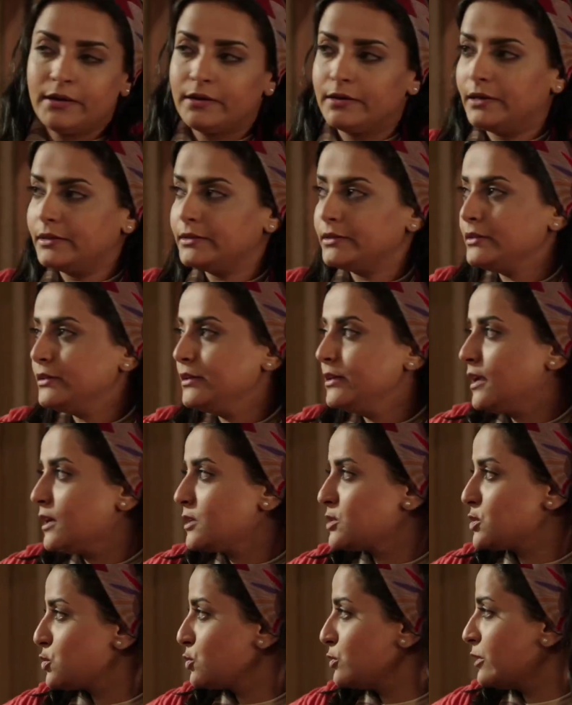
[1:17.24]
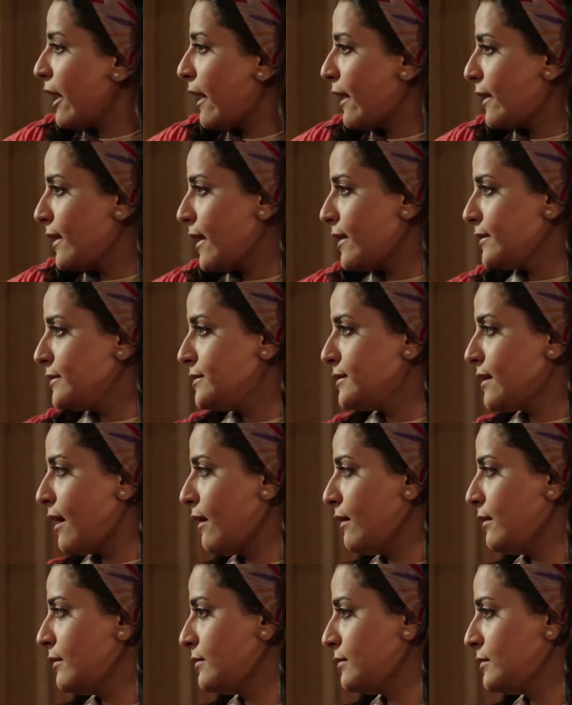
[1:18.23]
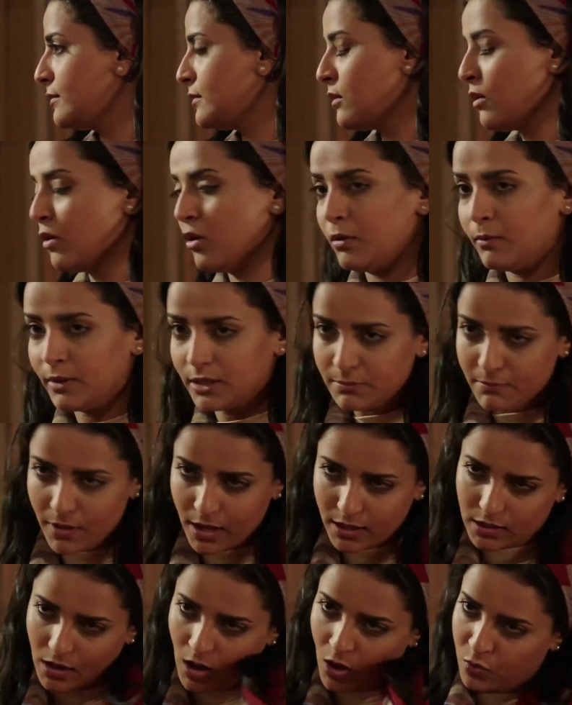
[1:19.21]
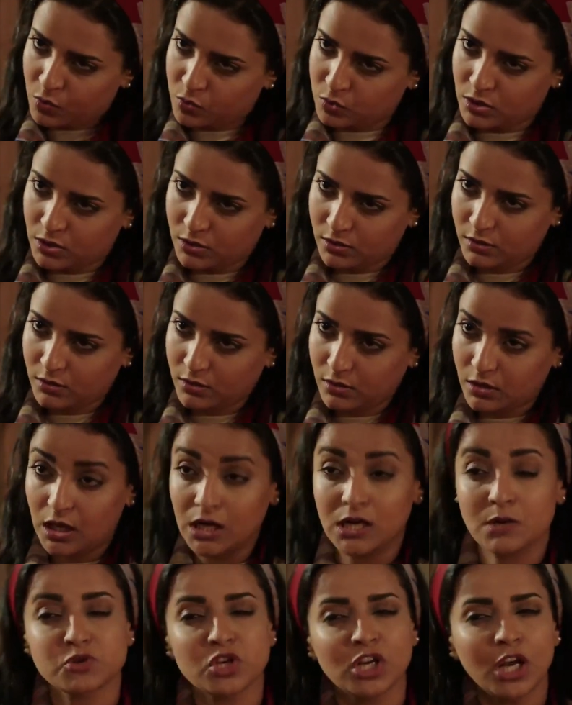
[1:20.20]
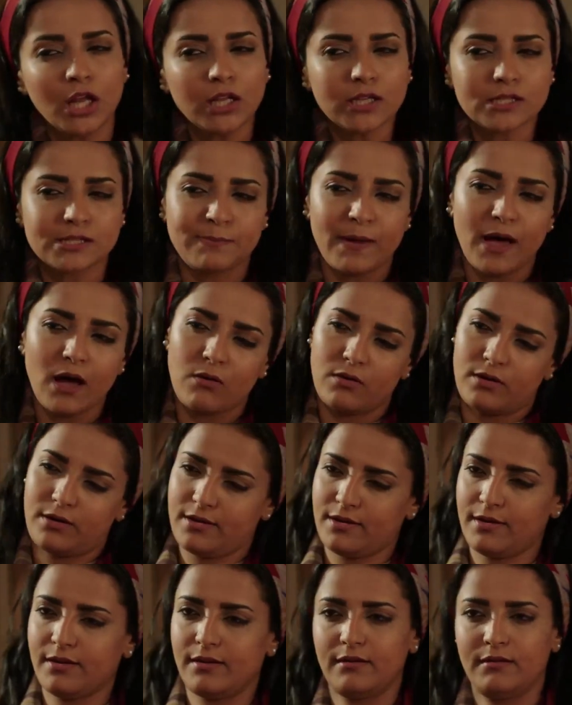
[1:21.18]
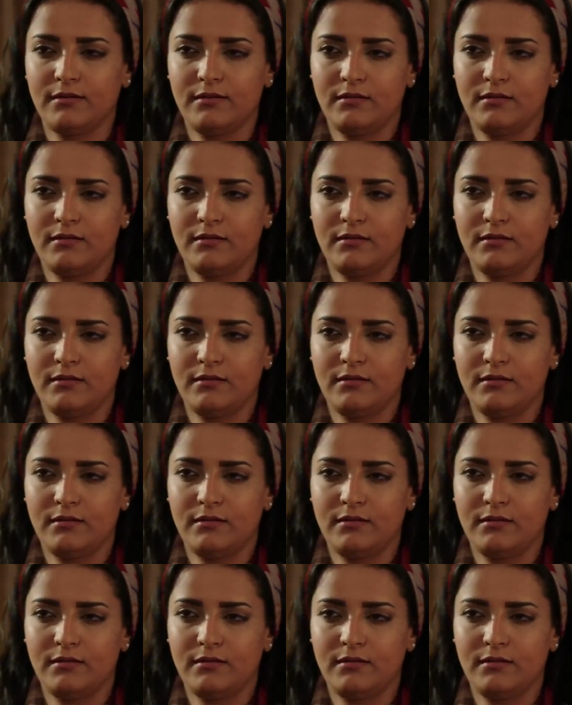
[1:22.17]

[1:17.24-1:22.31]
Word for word: يا دي النيله السودا عليا وبعدين معاك يا حوده احنا مش هنخلص بقى ولا ايه